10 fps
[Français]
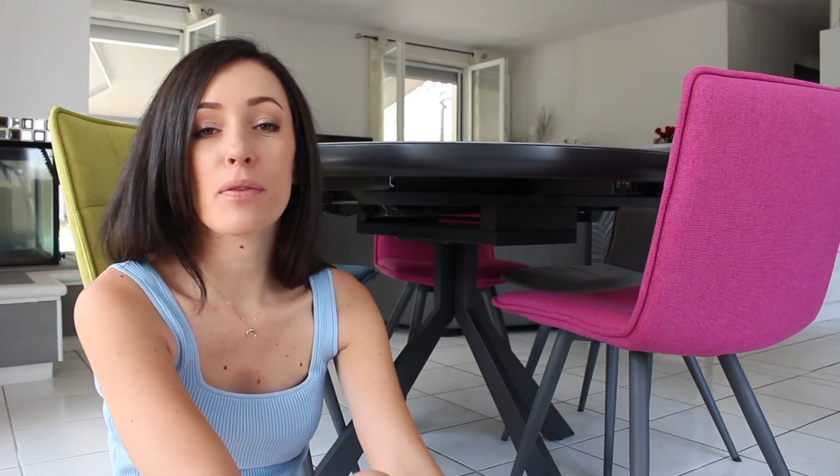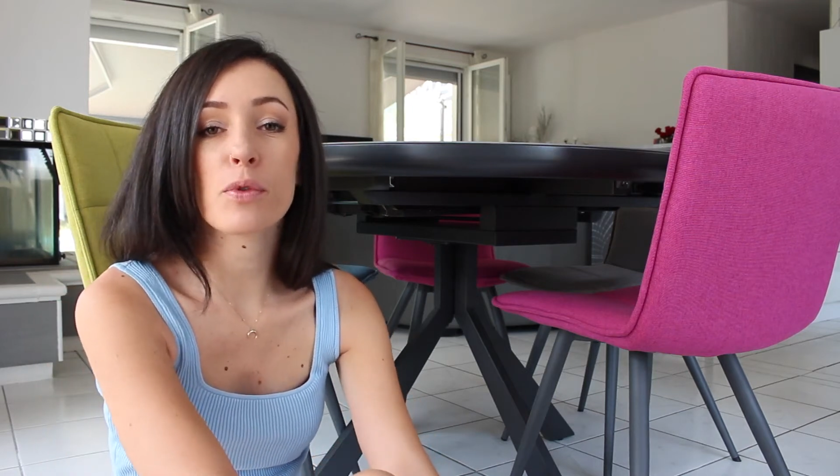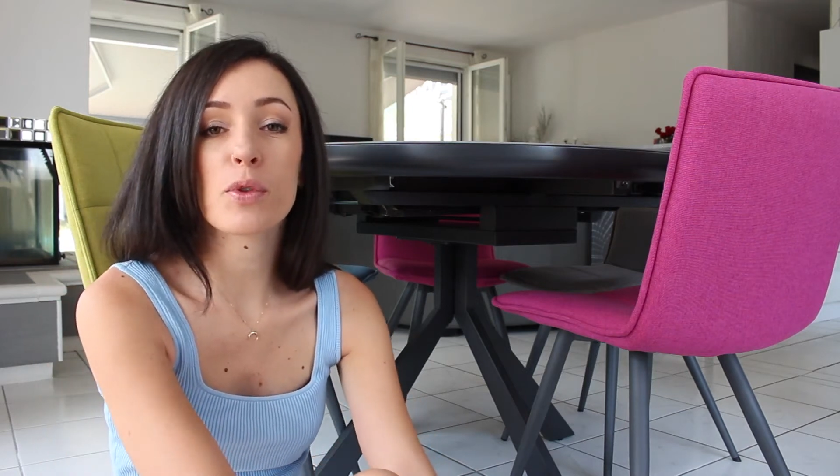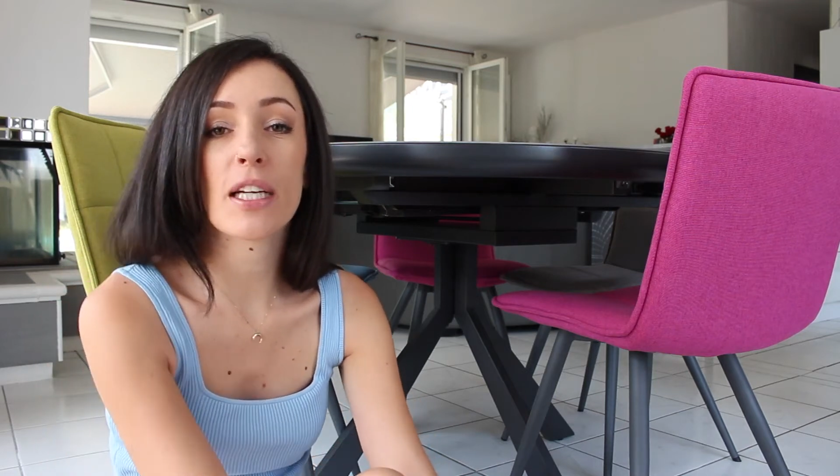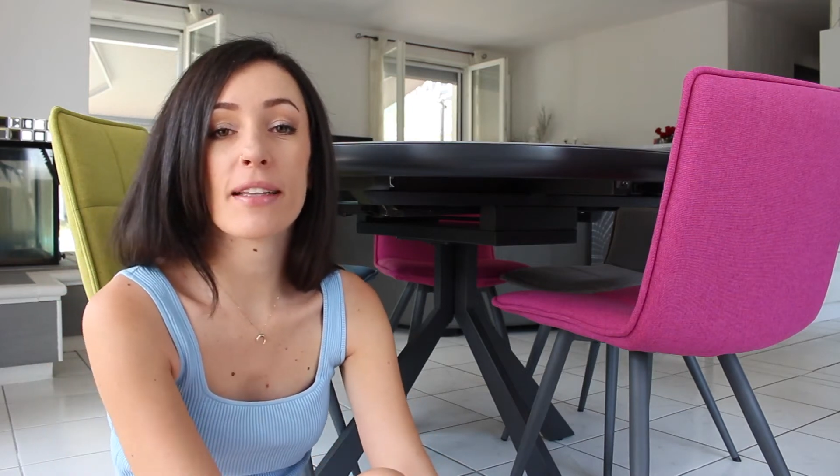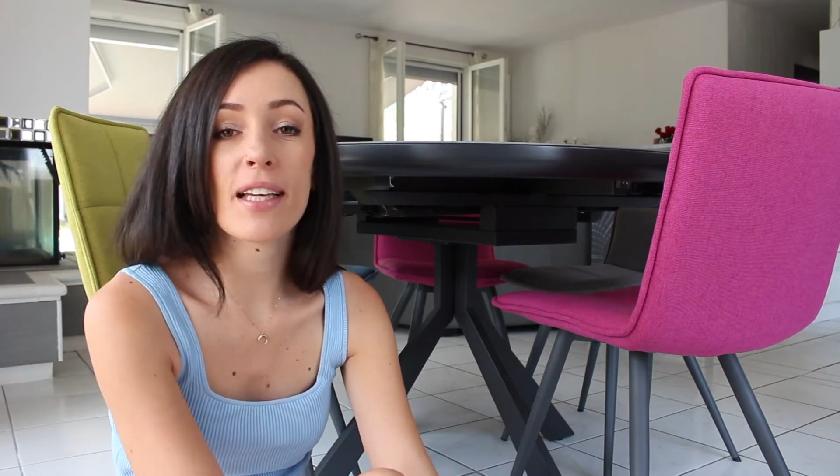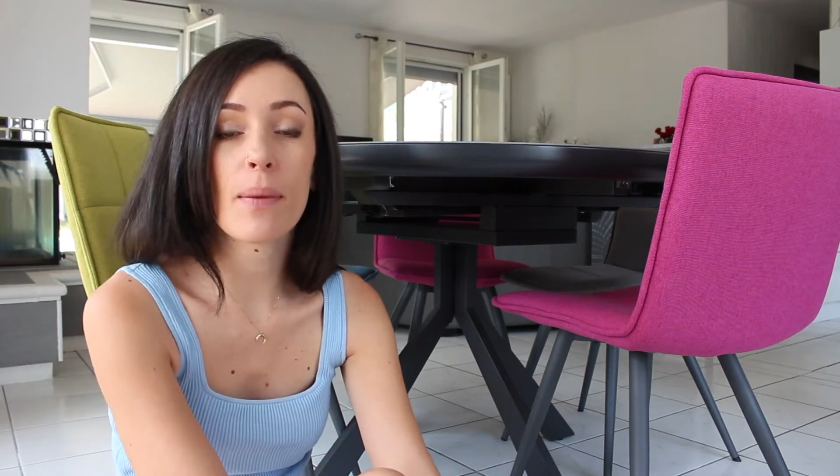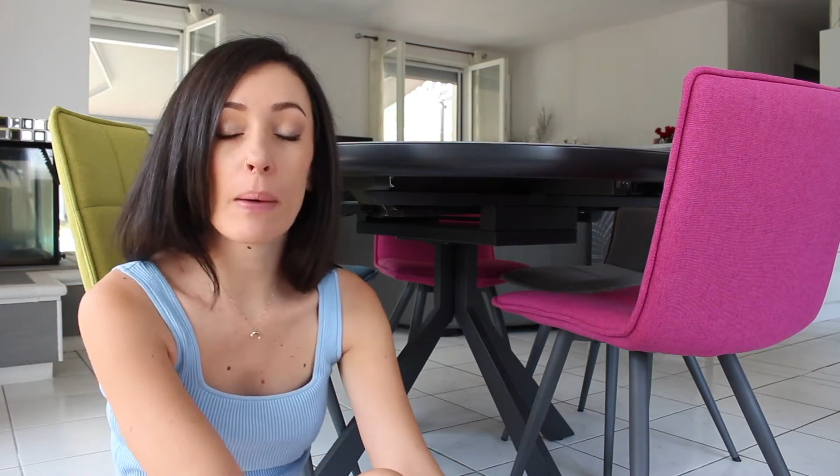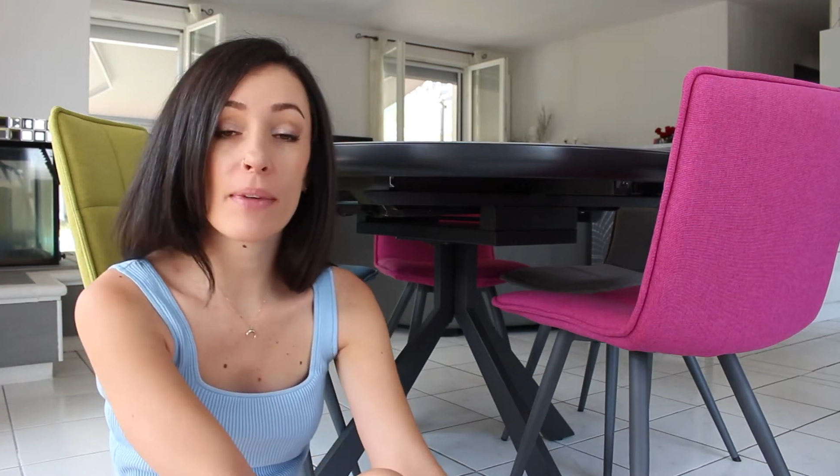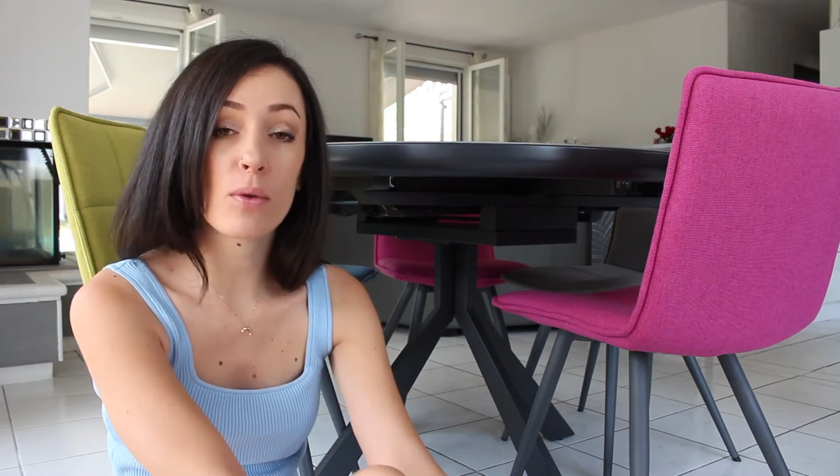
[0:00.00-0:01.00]
de la fonctionnalité
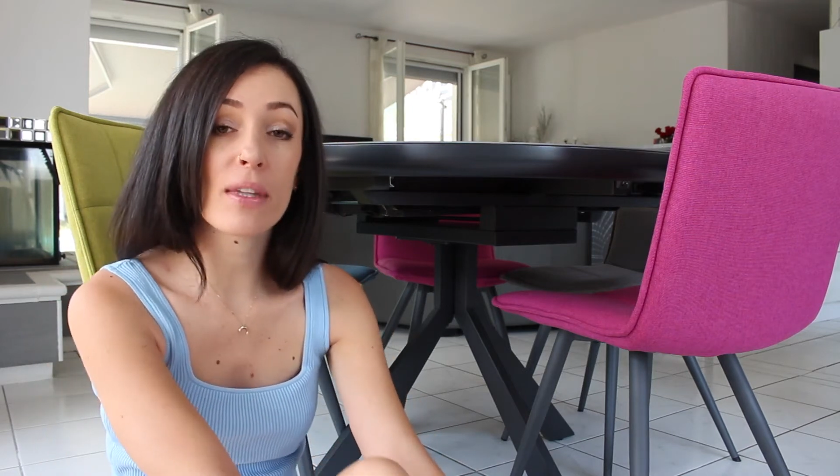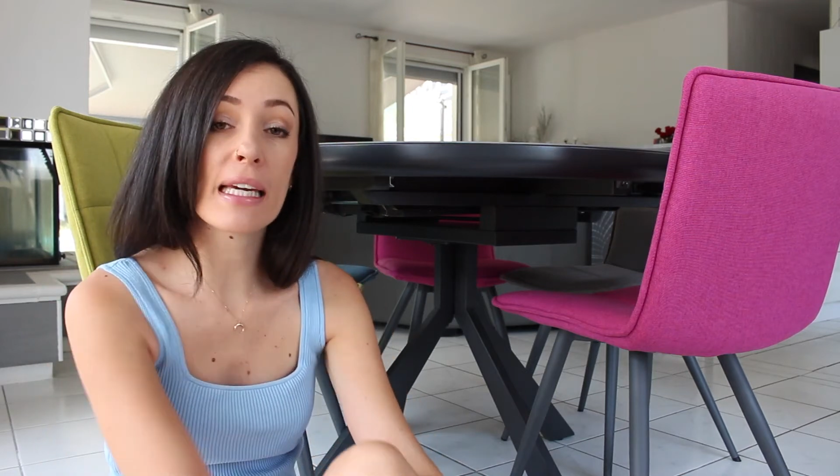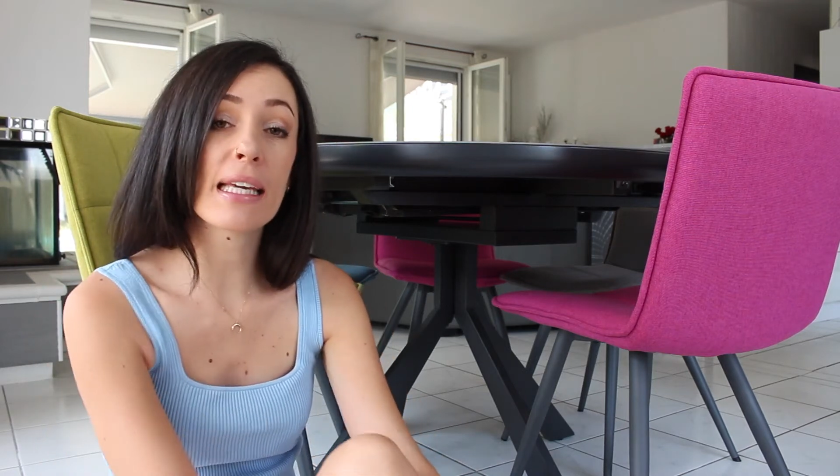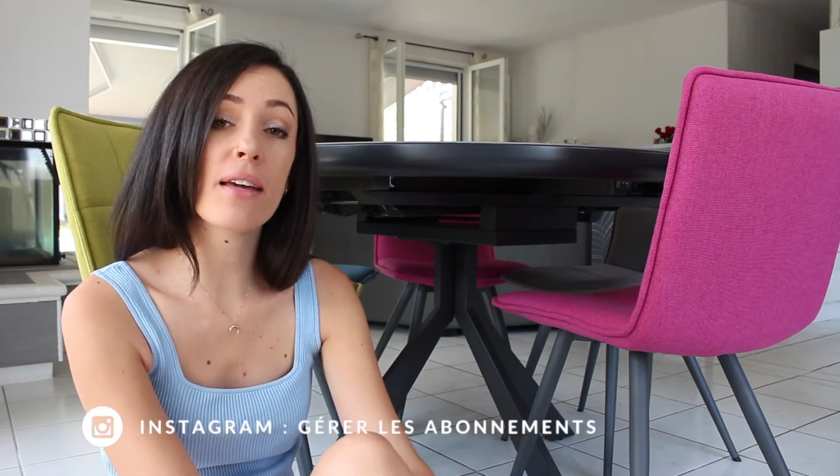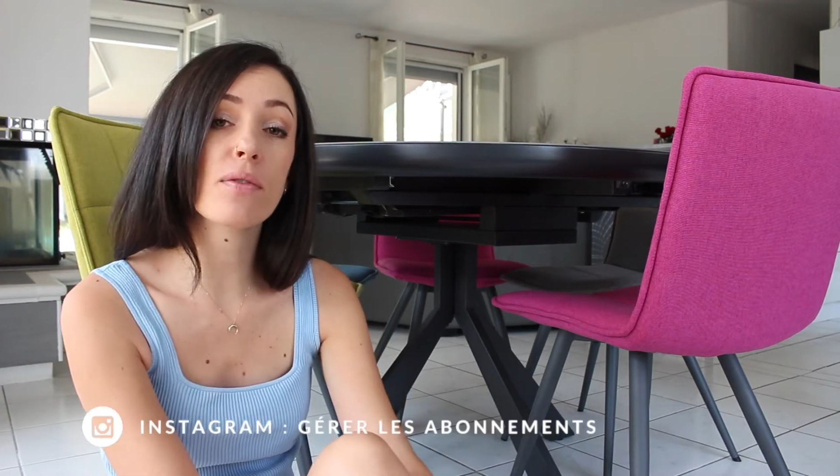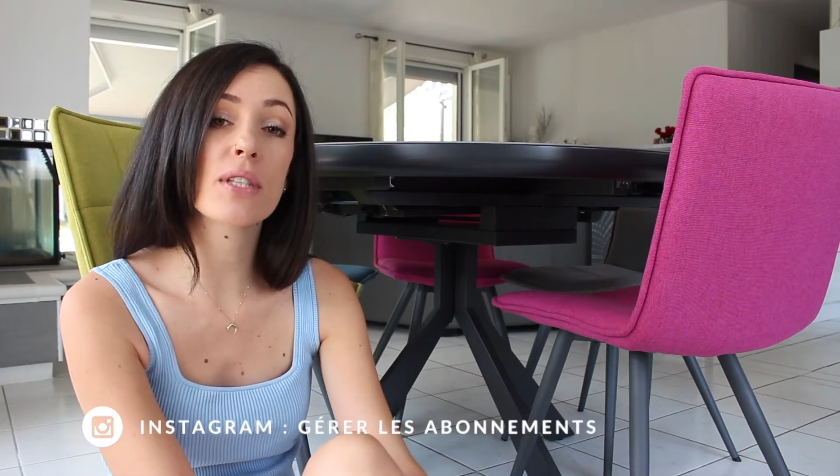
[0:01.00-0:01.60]
qui permet de trier